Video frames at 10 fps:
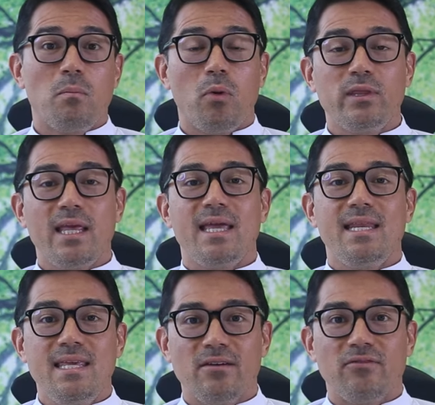
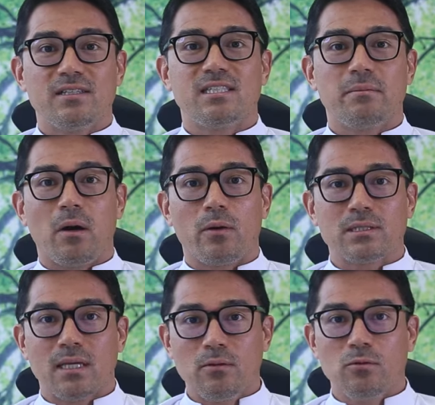poderia fazer mal à
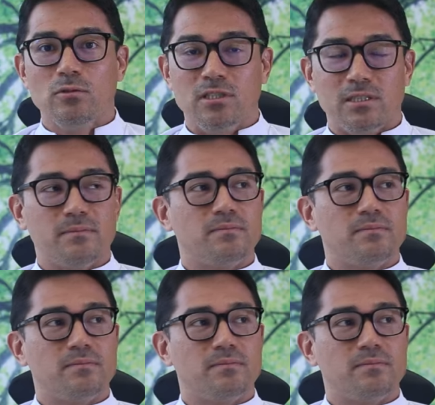saúde.